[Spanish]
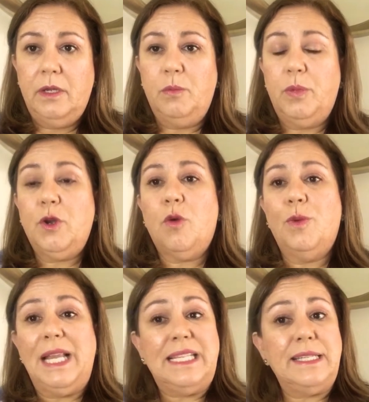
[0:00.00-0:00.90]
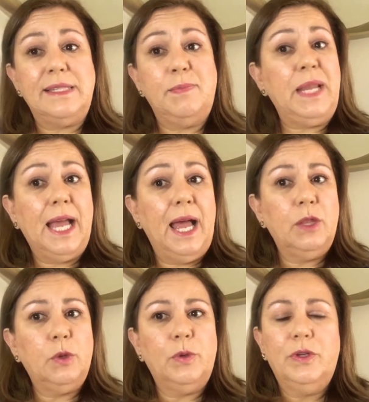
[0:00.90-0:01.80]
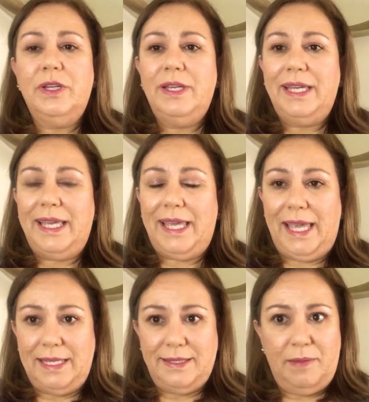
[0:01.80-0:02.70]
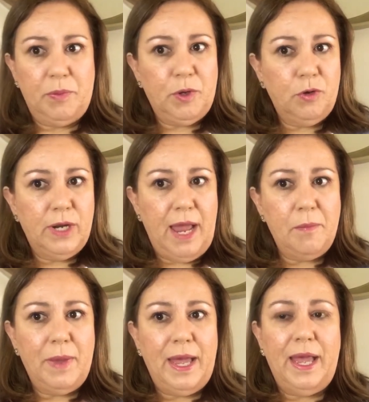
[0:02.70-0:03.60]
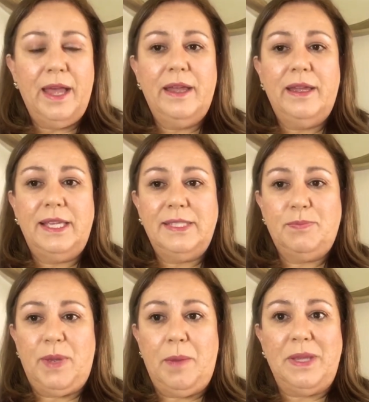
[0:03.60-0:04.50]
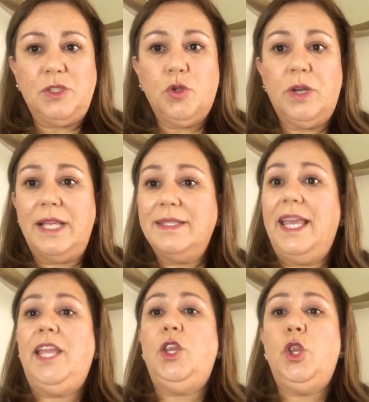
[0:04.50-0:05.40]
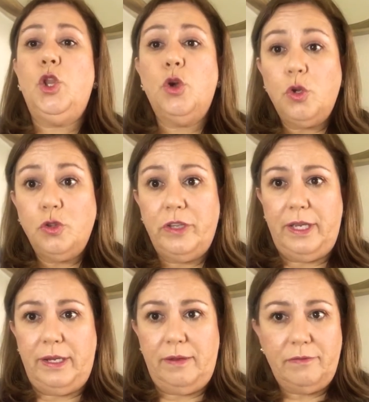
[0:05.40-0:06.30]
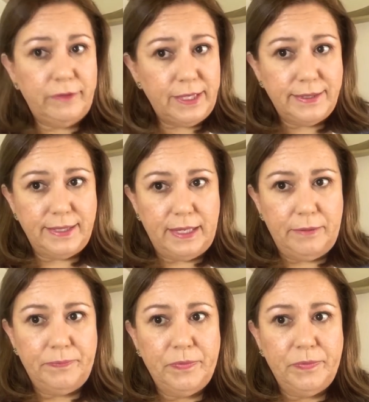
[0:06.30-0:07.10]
Pero como les he explicado, este programa es para personas que no tienen visa.